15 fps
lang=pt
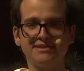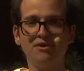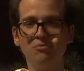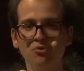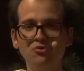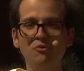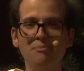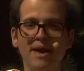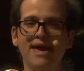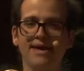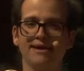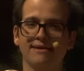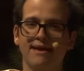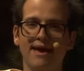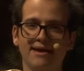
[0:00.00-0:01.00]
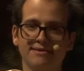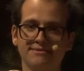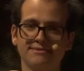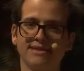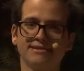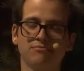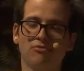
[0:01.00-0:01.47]
dão muito bem, né,
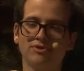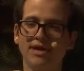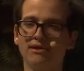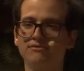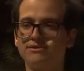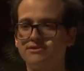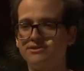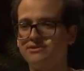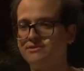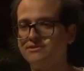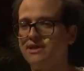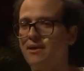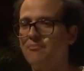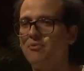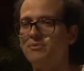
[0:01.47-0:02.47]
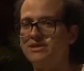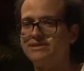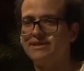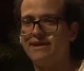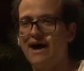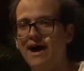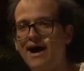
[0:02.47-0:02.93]
nesse modelo da
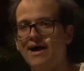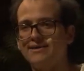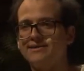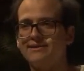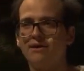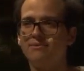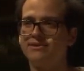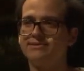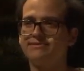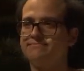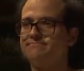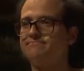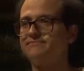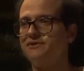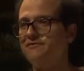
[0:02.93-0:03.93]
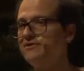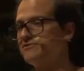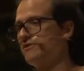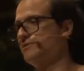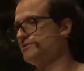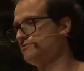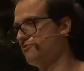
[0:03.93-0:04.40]
publicidade, tal, mas
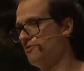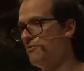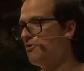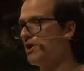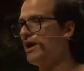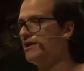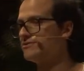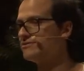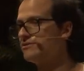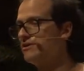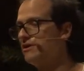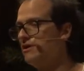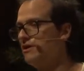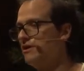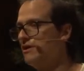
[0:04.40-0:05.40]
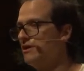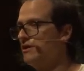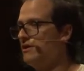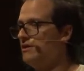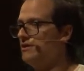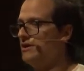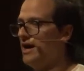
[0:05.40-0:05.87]
definitivamente não foi meu caso.
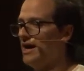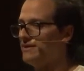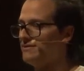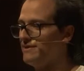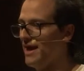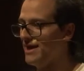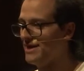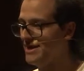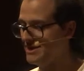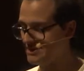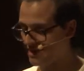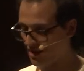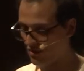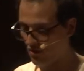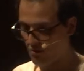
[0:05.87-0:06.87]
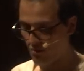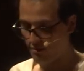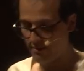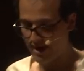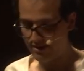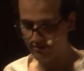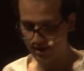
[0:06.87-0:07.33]
Até que chegou um
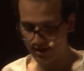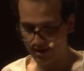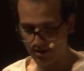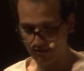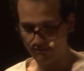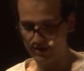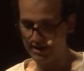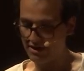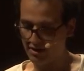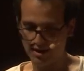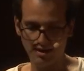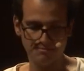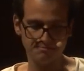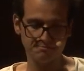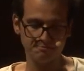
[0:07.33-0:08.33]
momento em que eu falei, olha,